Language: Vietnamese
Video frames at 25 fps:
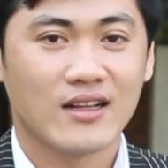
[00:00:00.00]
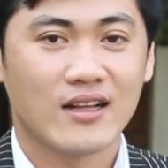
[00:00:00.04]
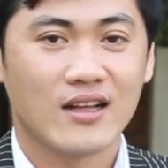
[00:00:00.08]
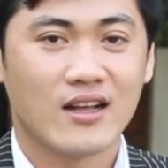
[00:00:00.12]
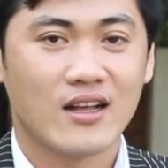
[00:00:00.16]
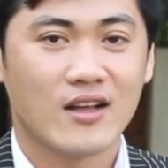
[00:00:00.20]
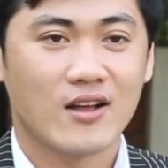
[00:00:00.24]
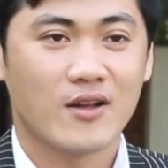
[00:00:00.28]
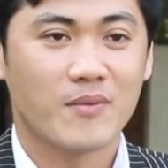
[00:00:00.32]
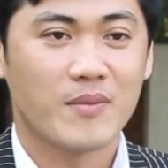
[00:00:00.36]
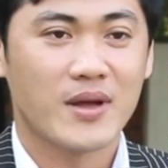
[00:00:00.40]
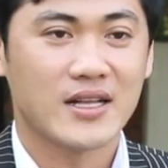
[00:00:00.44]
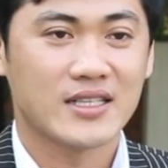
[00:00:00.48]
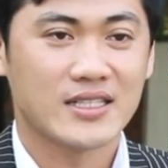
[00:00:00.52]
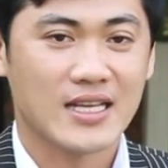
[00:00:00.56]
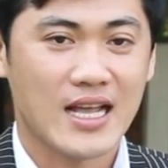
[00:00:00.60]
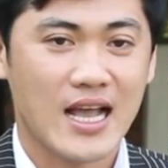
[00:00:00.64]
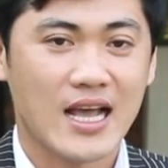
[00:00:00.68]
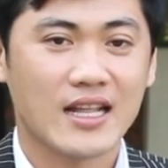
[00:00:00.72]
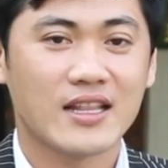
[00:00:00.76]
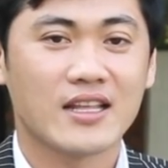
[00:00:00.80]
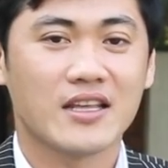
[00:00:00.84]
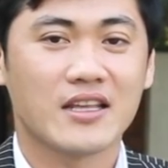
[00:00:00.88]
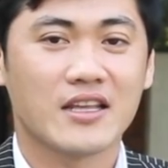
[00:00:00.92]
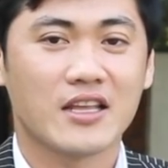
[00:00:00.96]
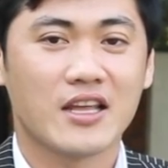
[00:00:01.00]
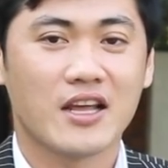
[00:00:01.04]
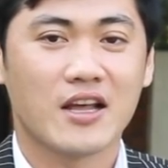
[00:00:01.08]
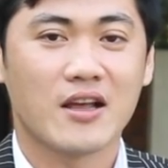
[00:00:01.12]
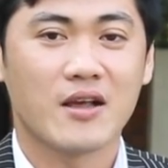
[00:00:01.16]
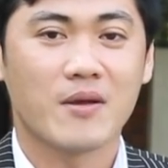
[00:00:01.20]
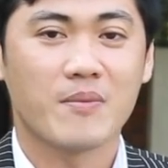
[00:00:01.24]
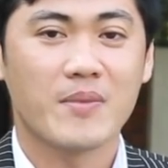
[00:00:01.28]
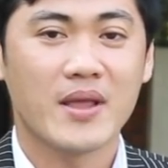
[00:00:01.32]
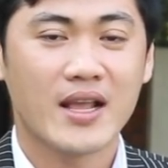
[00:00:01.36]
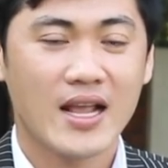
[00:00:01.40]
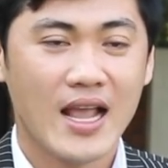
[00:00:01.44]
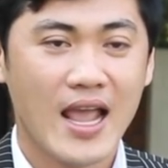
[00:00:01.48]
à, bà xã thì
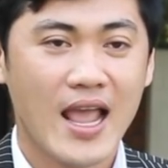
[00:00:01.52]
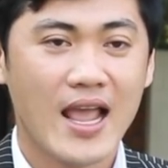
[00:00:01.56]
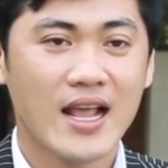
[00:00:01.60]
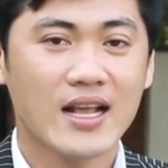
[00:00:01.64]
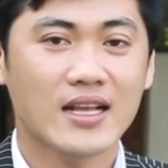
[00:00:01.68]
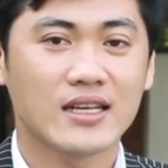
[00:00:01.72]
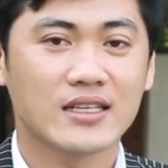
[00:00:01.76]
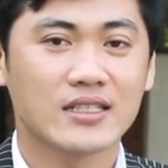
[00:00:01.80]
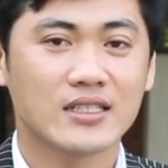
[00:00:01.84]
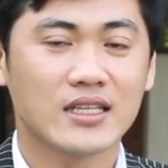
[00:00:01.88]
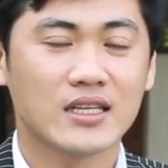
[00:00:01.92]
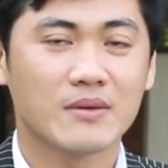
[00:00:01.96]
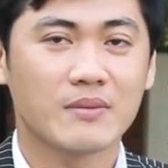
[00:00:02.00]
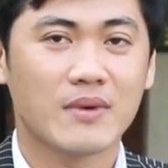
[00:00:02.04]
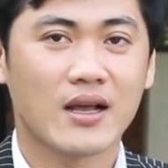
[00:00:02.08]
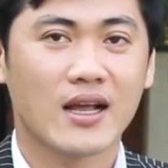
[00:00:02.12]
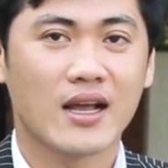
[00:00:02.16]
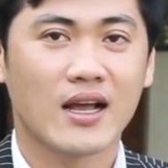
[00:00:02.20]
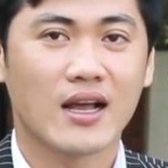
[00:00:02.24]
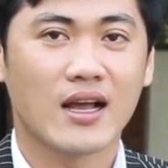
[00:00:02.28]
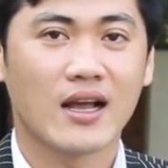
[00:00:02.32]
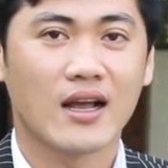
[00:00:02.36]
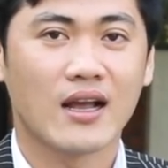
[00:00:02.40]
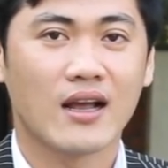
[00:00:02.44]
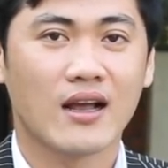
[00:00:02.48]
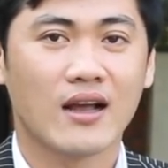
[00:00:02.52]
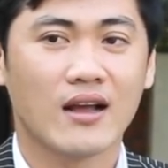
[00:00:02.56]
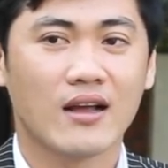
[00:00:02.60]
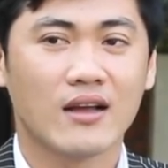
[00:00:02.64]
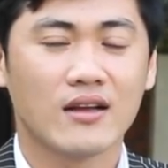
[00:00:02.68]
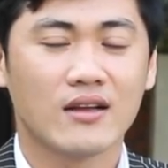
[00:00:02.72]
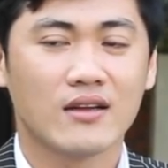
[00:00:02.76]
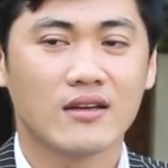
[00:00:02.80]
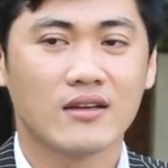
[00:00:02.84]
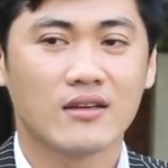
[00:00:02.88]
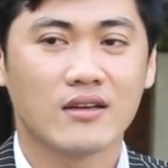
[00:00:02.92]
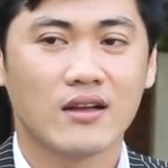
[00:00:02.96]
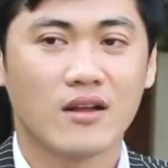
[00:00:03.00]
à, biết hát nhưng mà
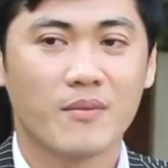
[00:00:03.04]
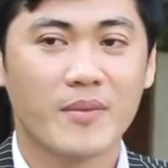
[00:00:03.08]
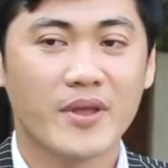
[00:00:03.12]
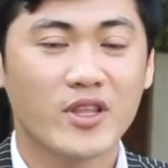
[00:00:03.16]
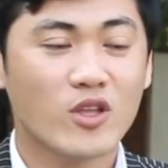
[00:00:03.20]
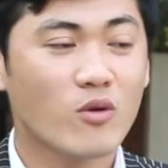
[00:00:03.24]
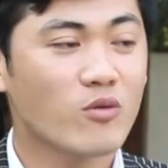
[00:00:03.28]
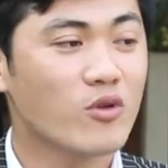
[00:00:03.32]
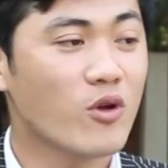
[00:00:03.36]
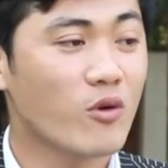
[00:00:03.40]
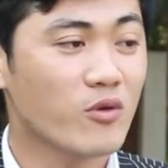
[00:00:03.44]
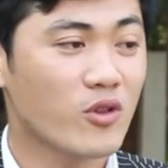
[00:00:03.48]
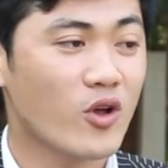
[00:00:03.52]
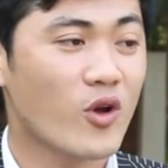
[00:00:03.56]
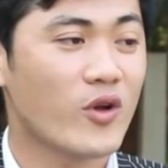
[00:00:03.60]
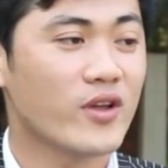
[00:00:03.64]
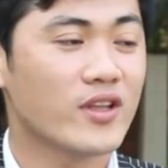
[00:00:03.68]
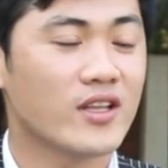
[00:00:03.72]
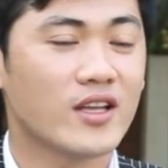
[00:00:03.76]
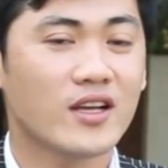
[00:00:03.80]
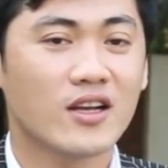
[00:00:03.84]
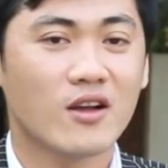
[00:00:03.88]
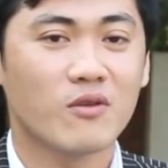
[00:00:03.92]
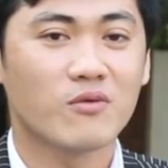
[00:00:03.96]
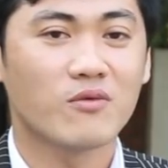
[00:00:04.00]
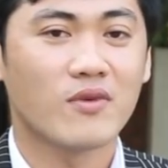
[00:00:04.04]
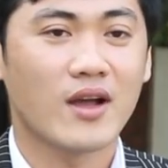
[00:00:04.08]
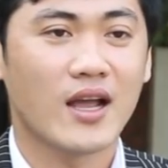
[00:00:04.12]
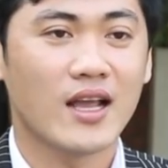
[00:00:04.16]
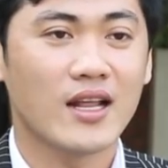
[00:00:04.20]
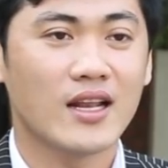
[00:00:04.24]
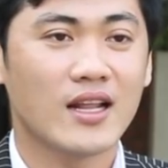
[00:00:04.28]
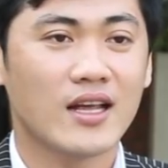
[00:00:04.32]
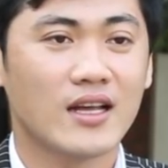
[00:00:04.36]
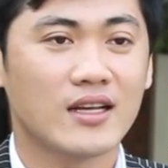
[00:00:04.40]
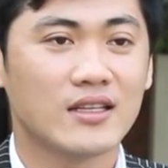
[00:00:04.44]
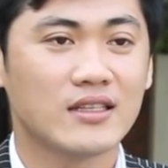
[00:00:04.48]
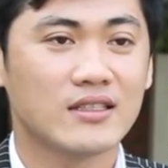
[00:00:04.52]
biết chút chút thôi chứ không
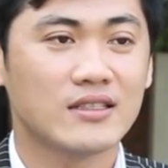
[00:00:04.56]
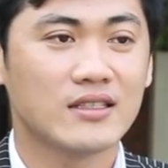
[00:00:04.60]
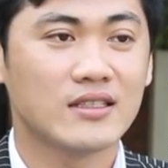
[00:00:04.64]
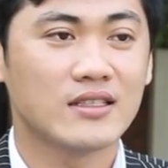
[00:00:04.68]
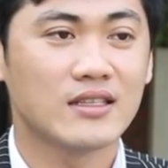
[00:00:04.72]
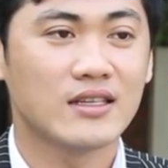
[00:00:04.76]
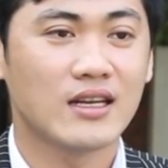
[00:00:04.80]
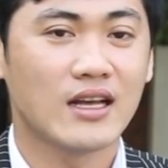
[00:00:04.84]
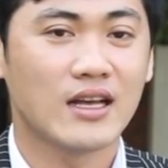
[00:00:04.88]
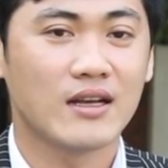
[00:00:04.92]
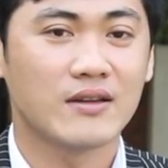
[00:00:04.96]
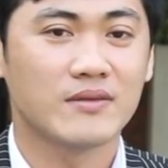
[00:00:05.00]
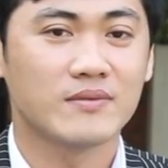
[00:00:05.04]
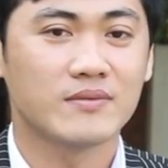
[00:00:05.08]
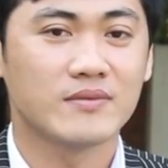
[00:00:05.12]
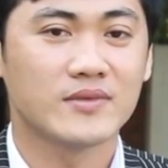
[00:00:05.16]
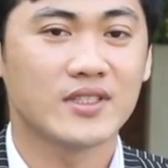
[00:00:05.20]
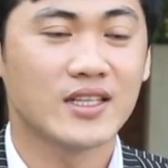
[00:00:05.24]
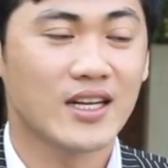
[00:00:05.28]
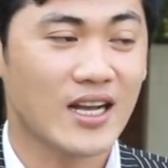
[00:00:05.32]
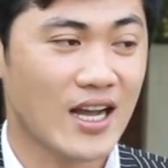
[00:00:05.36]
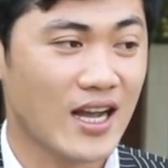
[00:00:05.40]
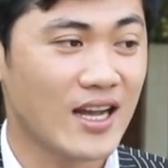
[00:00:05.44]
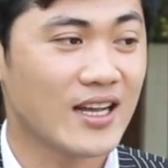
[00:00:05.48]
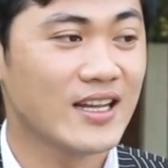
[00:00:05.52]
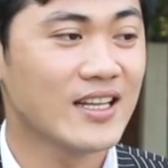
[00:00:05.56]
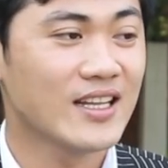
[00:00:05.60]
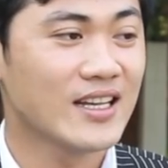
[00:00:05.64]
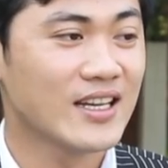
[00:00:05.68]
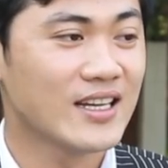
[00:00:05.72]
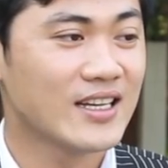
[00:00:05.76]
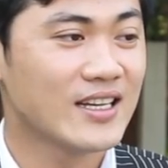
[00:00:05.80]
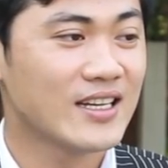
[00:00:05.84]
phải là như là như khởi